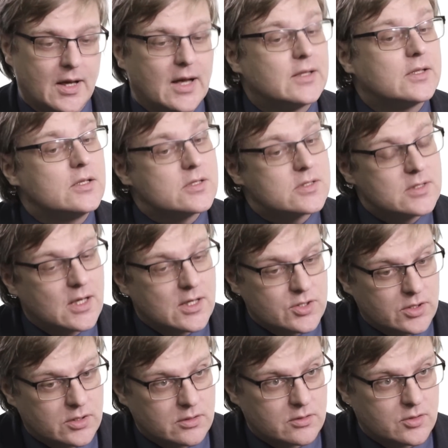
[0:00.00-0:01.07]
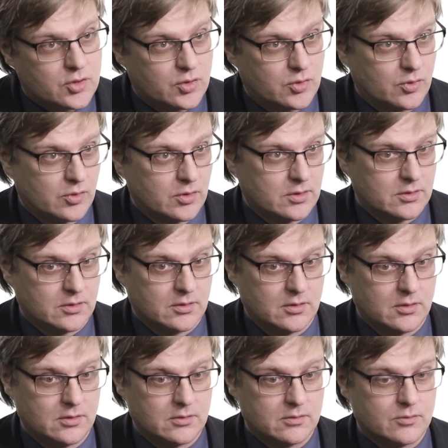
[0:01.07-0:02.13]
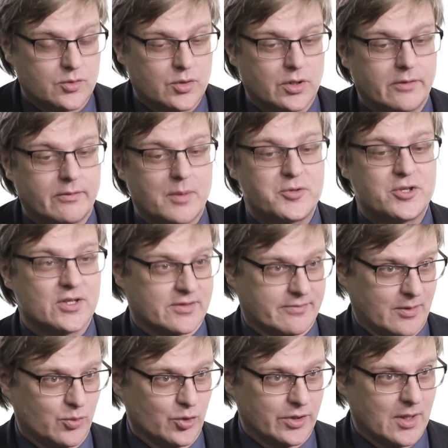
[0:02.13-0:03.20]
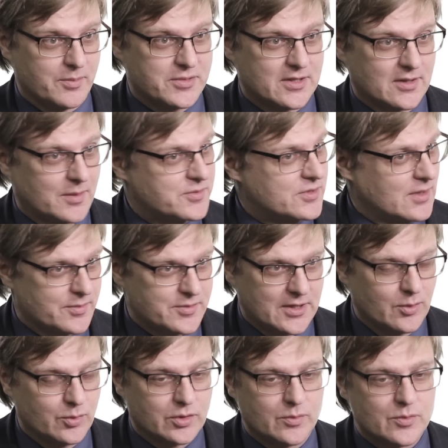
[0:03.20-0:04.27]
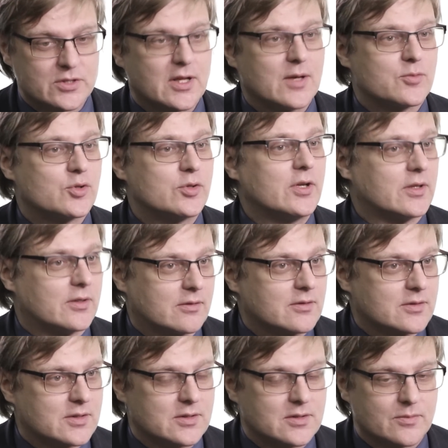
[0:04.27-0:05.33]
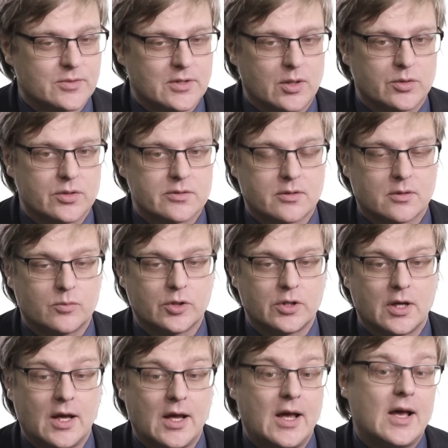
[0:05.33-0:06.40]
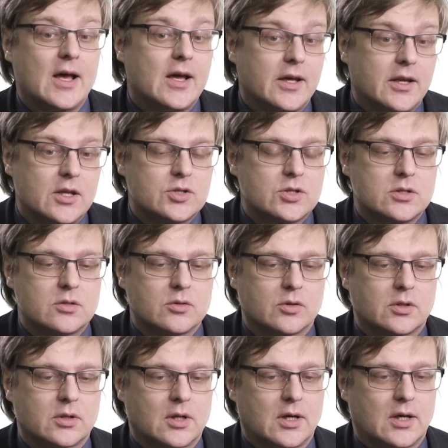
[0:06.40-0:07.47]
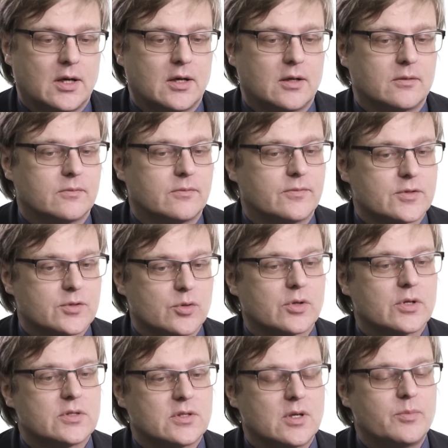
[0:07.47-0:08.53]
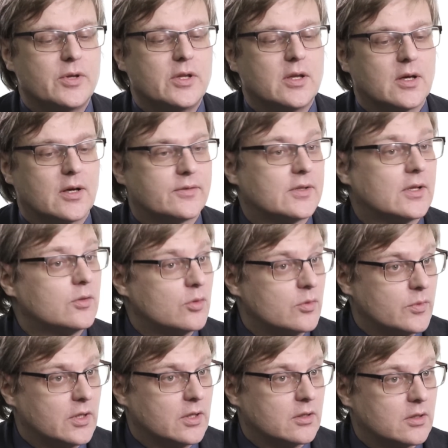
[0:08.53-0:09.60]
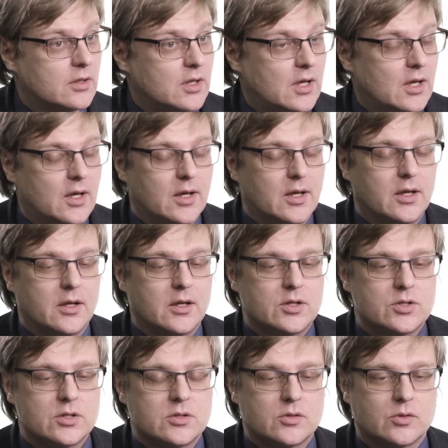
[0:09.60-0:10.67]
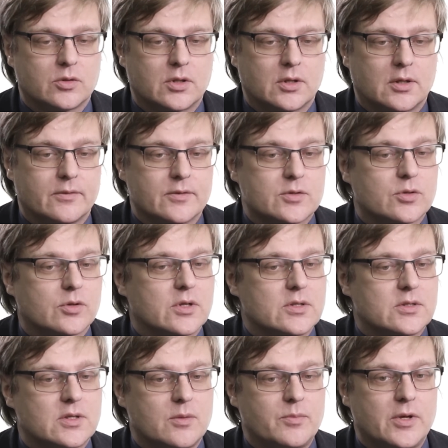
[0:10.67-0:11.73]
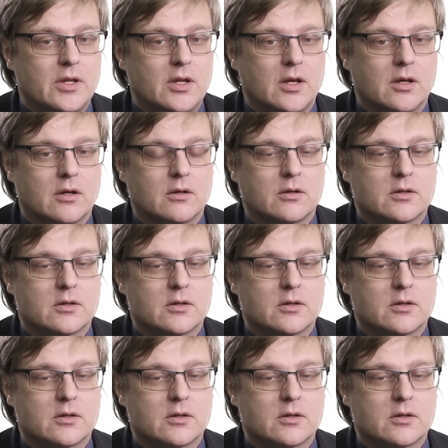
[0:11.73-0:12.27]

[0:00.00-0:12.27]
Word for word: Это не значит, что э, ученые вообще свободны абс абс абсолютно. Мы знаем, что нет так сказать, абсолютной свободы. Речь идет о высокой степени автономии и речь идет о высокой степени